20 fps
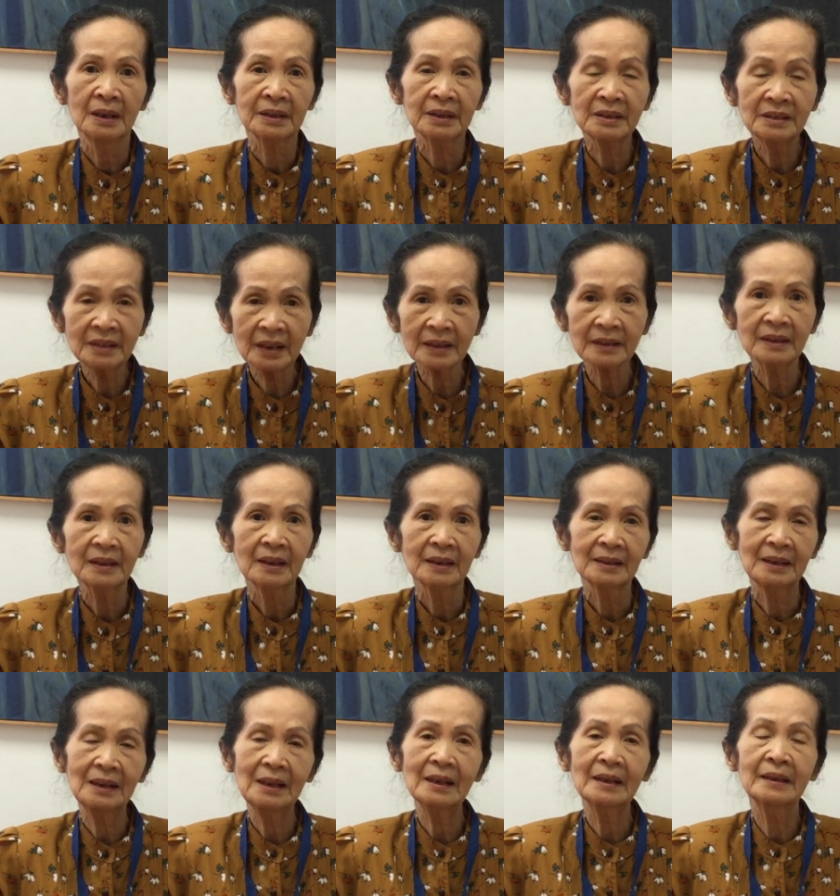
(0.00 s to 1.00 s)
Thứ nhất,
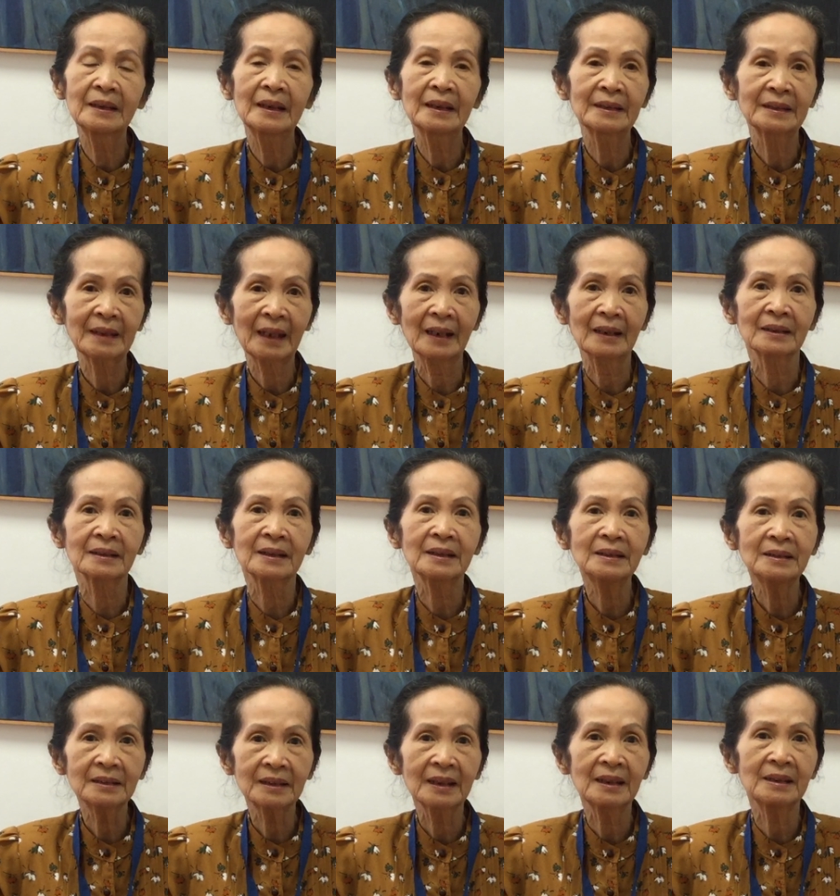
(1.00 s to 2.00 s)
đấy là nền tảng
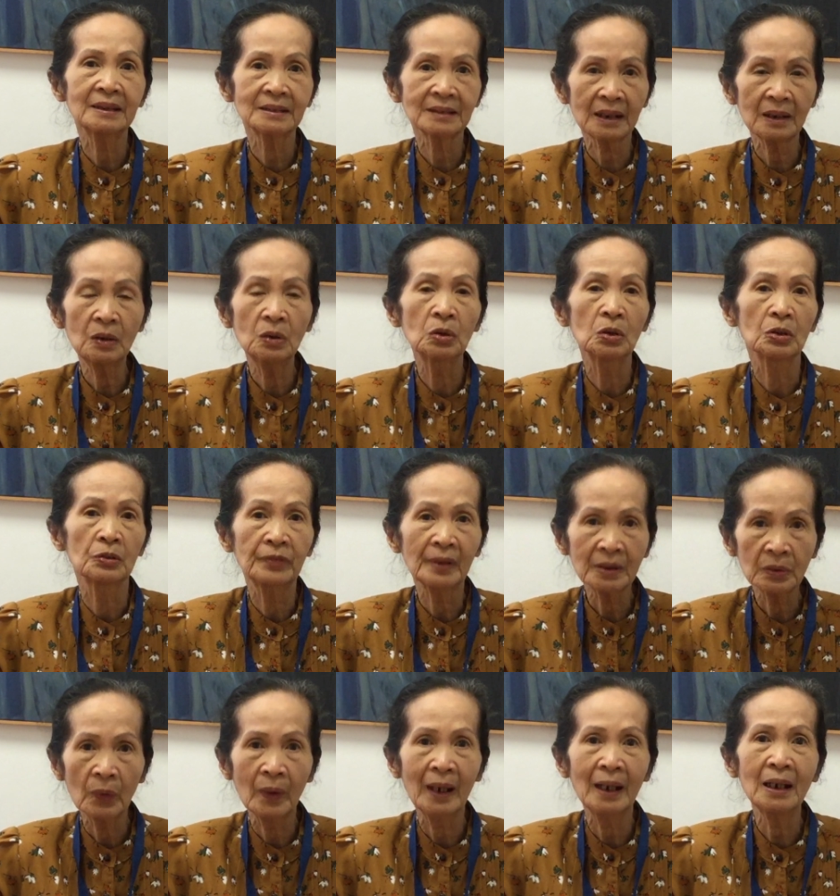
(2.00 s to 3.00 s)
kinh tế, xã hội,
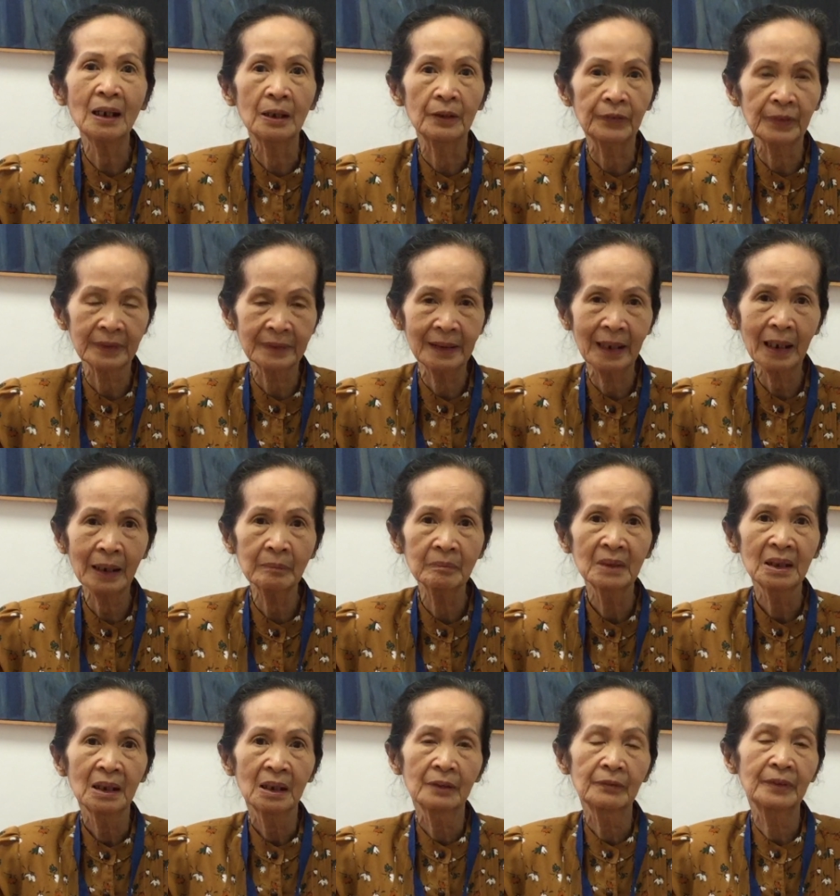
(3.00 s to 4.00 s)
văn hóa ở Việt Nam
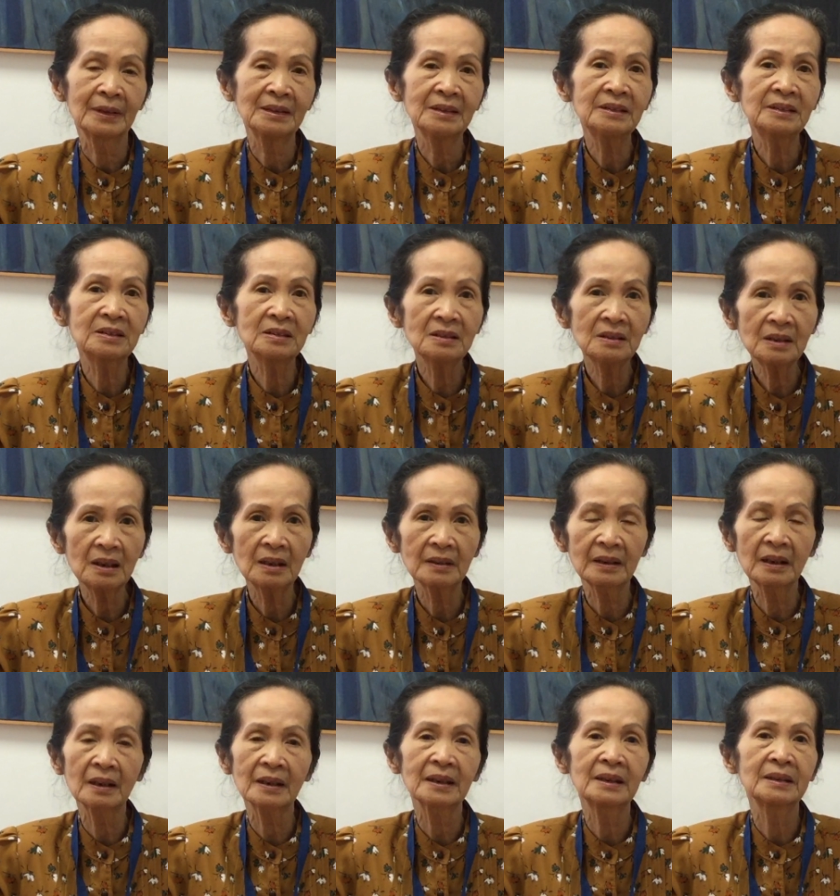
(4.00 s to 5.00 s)
vẫn chưa
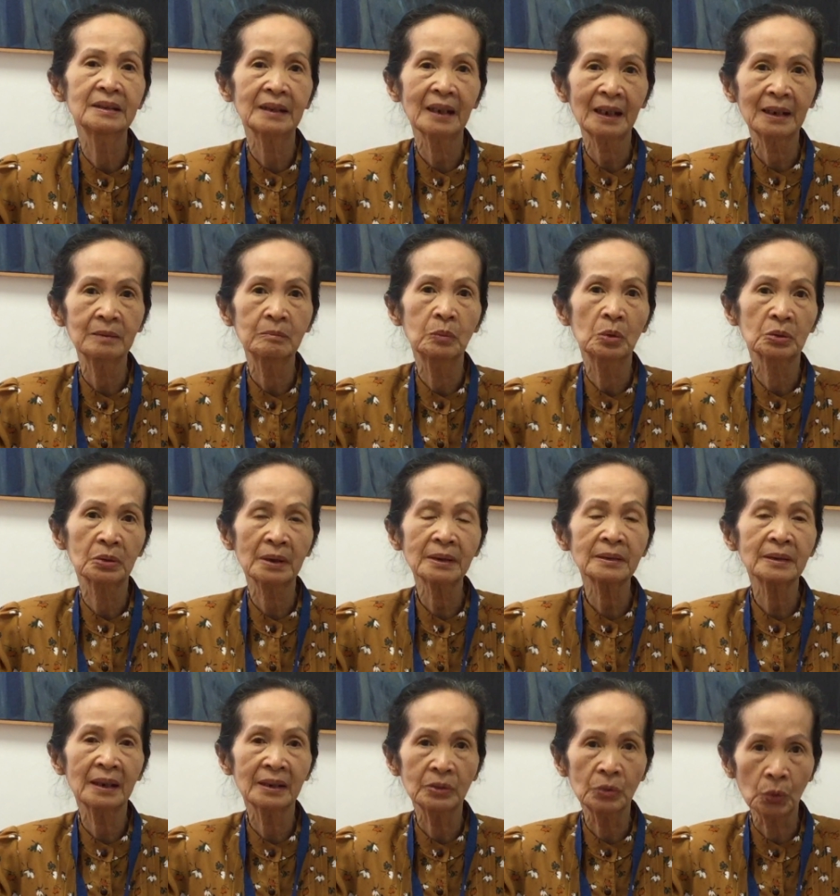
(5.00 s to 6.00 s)
được hình thành một cách
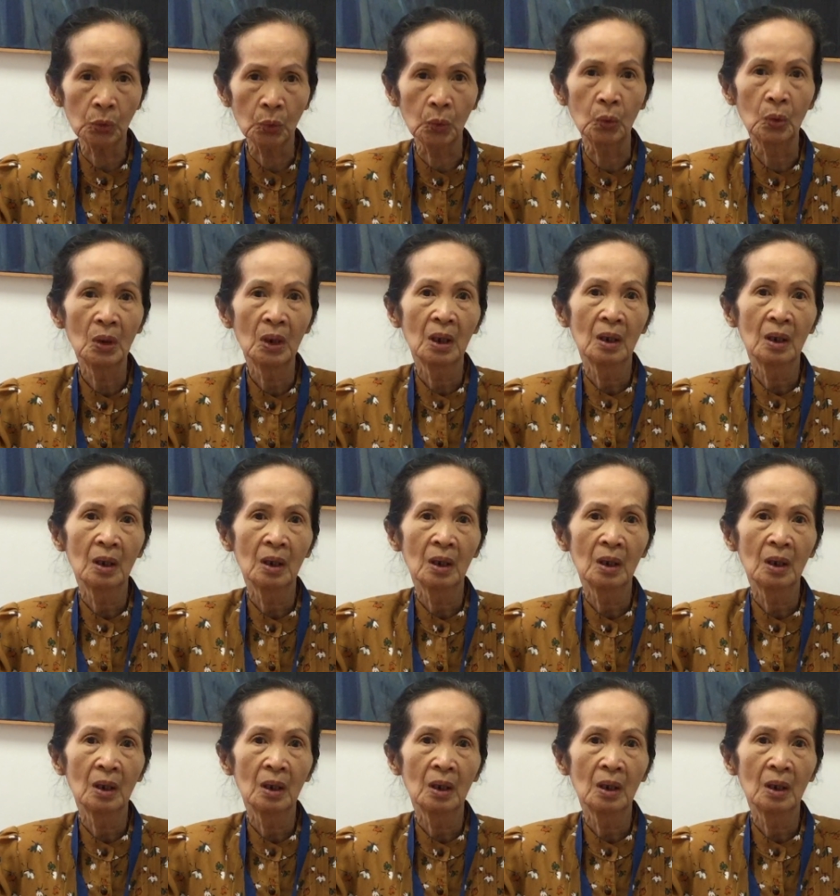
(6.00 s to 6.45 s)
đầy đủ,